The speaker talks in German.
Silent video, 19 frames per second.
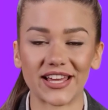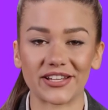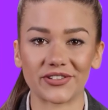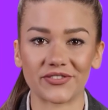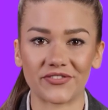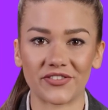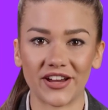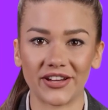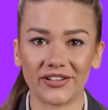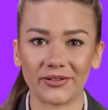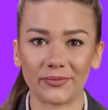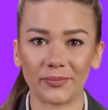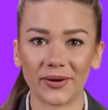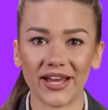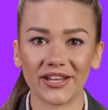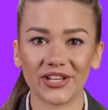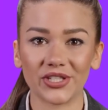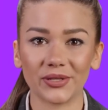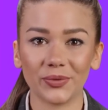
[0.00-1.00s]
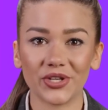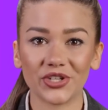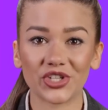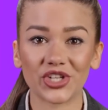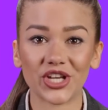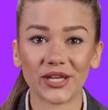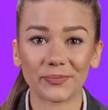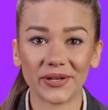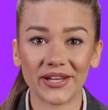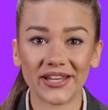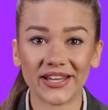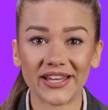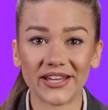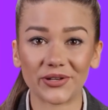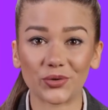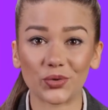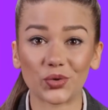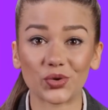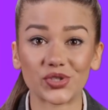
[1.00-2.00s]
Head of Rider Management Germany
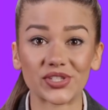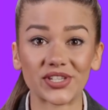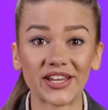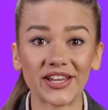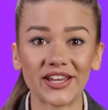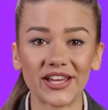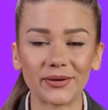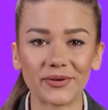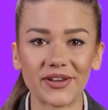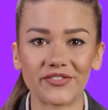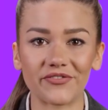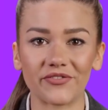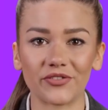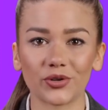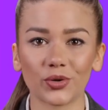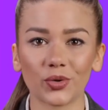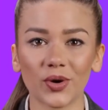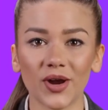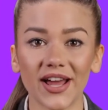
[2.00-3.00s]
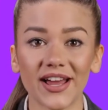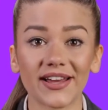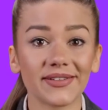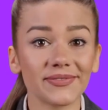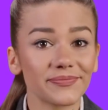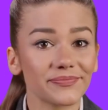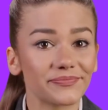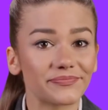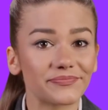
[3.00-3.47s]
and Austria bei Fodora.